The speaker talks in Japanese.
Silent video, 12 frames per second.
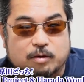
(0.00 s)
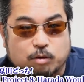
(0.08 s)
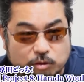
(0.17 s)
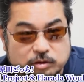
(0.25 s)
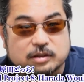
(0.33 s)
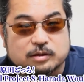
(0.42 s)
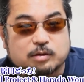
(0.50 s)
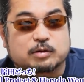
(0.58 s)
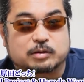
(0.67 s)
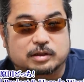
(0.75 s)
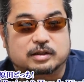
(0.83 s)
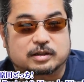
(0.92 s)
当然の
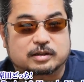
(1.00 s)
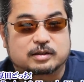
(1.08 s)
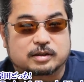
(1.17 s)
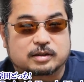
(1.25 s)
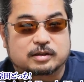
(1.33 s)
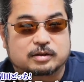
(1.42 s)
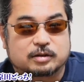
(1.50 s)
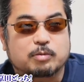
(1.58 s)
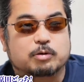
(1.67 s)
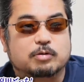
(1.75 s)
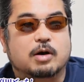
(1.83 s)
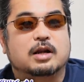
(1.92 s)
ようにで
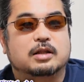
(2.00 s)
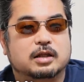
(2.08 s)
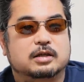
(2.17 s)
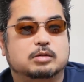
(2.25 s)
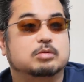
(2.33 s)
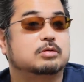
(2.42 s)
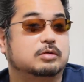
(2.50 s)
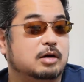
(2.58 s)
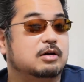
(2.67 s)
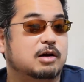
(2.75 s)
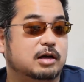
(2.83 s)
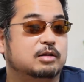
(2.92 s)
も言われて一言
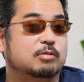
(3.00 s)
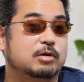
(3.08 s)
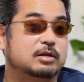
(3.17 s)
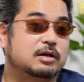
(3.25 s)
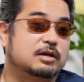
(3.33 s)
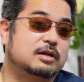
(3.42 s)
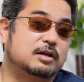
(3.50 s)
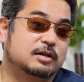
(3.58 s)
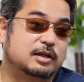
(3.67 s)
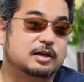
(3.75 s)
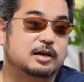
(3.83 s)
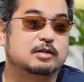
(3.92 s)
声かけてもらったからなん
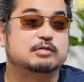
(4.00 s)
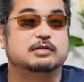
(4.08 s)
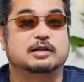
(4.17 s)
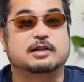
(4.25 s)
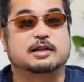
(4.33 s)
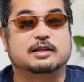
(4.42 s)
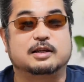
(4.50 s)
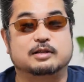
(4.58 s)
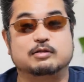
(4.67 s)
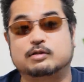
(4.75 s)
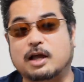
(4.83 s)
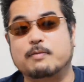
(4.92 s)
か気が楽になったって
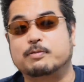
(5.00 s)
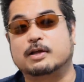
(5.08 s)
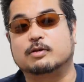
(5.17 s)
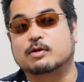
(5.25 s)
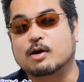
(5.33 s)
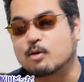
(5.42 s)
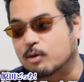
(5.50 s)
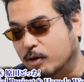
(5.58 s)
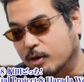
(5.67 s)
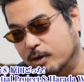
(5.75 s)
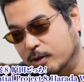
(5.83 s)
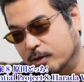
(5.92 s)
いうタイプなのか
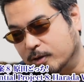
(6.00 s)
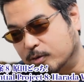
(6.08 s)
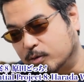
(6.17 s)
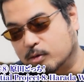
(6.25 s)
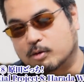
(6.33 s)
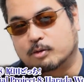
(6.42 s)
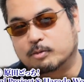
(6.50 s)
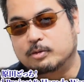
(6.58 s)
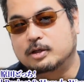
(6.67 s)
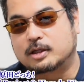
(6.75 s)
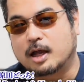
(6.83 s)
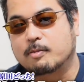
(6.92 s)
を、こう
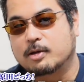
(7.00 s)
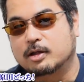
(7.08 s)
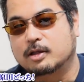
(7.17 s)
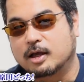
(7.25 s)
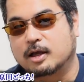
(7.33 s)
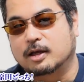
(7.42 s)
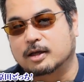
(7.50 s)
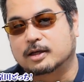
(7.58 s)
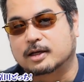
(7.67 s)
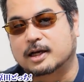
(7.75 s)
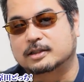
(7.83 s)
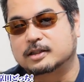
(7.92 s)
見た目で
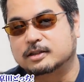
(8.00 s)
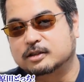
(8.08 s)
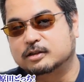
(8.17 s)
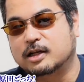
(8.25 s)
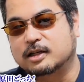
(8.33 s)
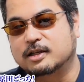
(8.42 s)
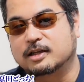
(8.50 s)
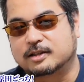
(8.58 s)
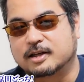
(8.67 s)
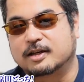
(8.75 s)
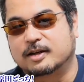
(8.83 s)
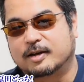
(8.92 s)
仮説立て
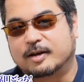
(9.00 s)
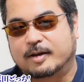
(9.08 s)
て